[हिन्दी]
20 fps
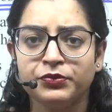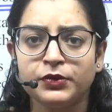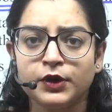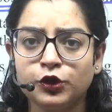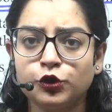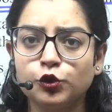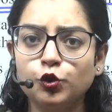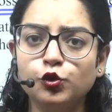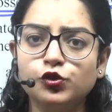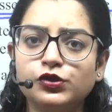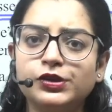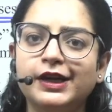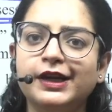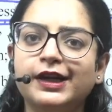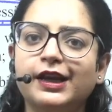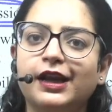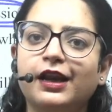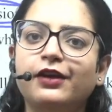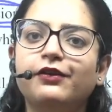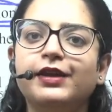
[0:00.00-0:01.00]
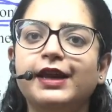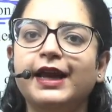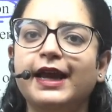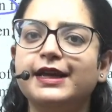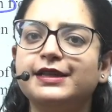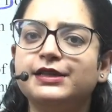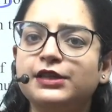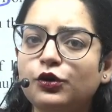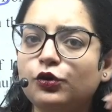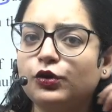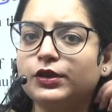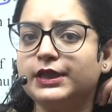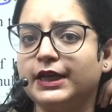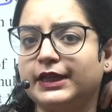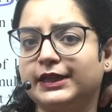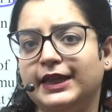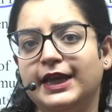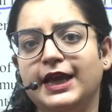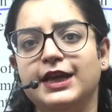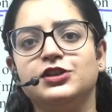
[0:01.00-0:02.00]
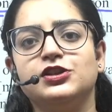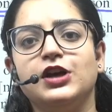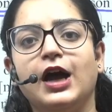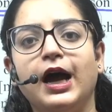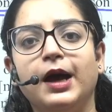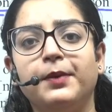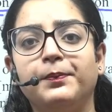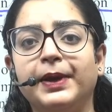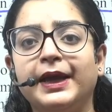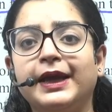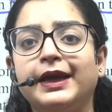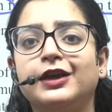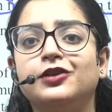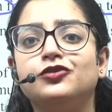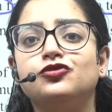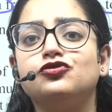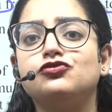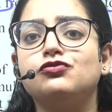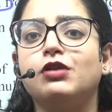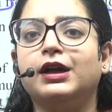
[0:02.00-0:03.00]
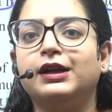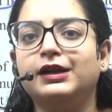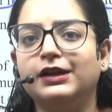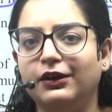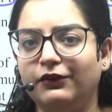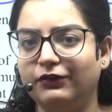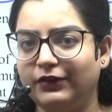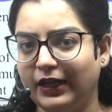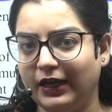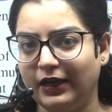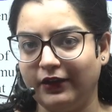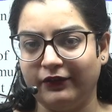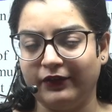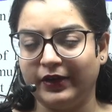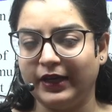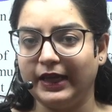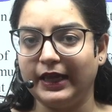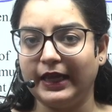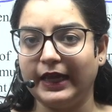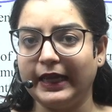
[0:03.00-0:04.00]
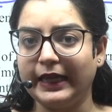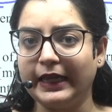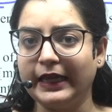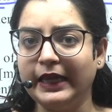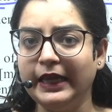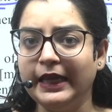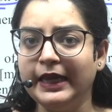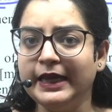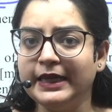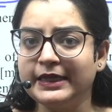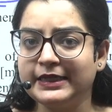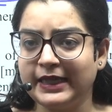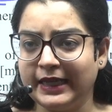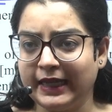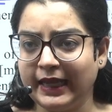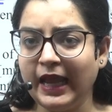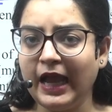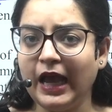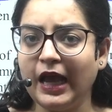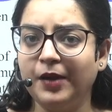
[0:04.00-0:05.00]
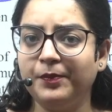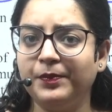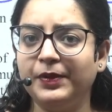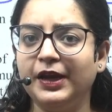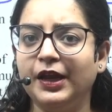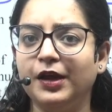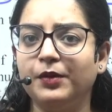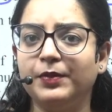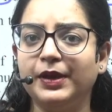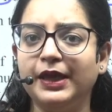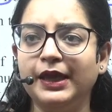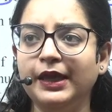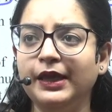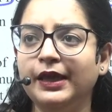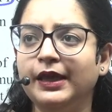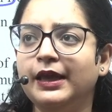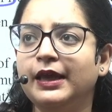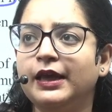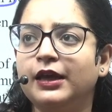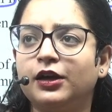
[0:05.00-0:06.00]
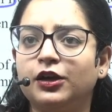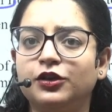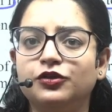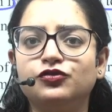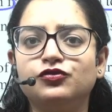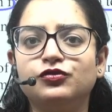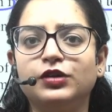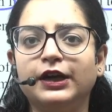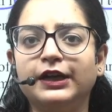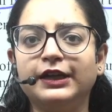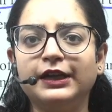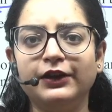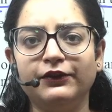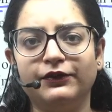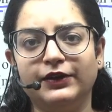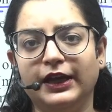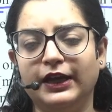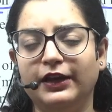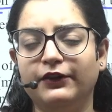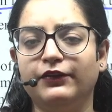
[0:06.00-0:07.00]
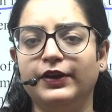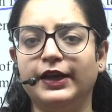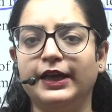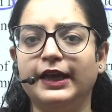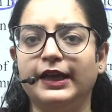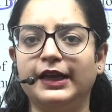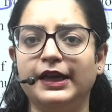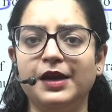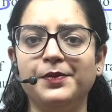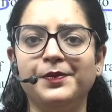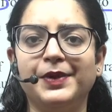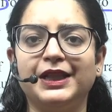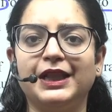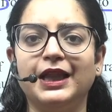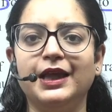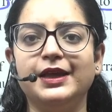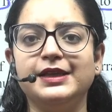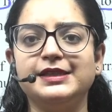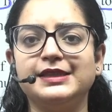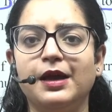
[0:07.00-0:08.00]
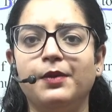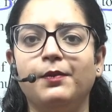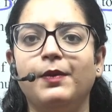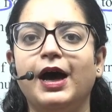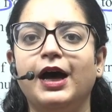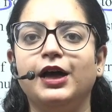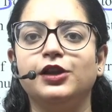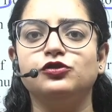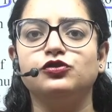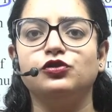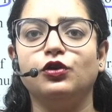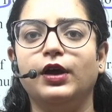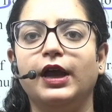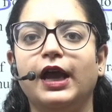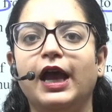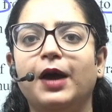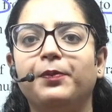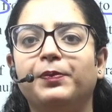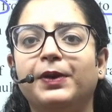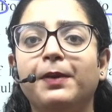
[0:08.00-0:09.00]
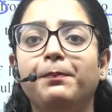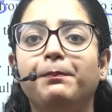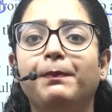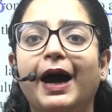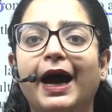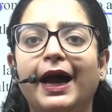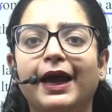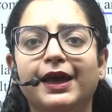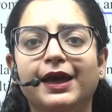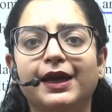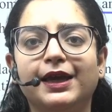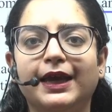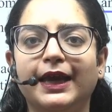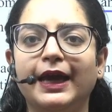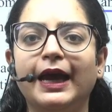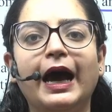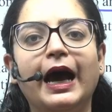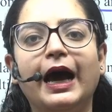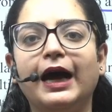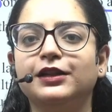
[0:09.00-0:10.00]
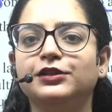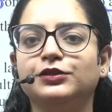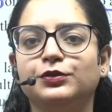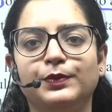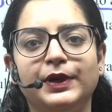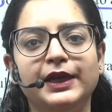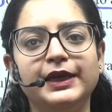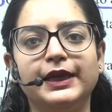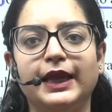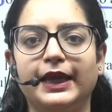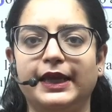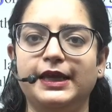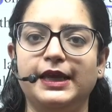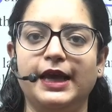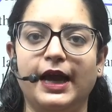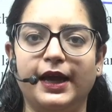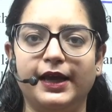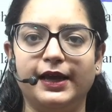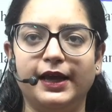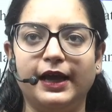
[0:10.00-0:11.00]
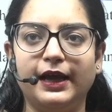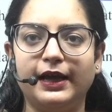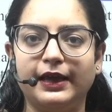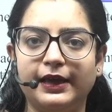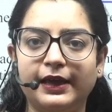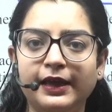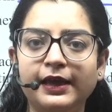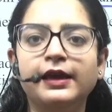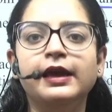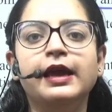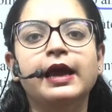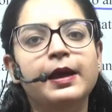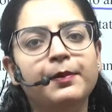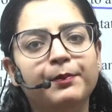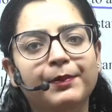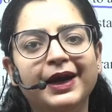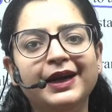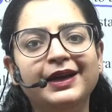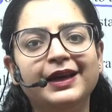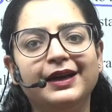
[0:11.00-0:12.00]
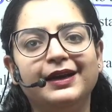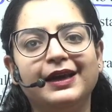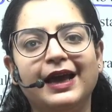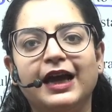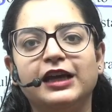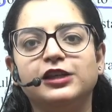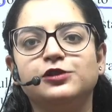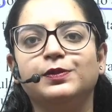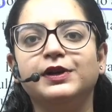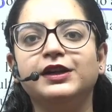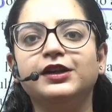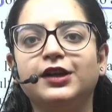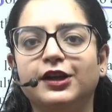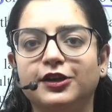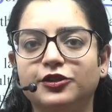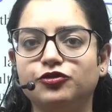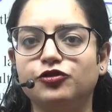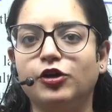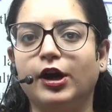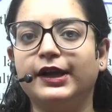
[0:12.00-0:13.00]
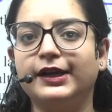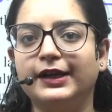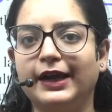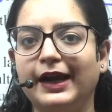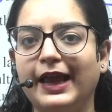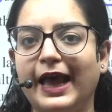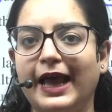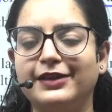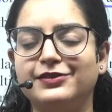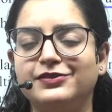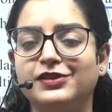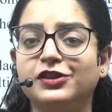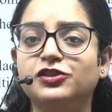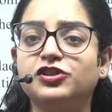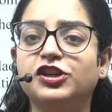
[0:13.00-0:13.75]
दूसरी डिलीवरी ऐसी हो सकती है जहाँ पे कंस्ट्रक्टिव डिलीवरी है ठीक है आपने अभी कंस्ट्रक्टिव डिलीवरी करी है मतलब सामान जो है आपके बायर के हाथ में नहीं आया है बट इट हैज़ बिन कंस्ट्रक्टेड एज सच की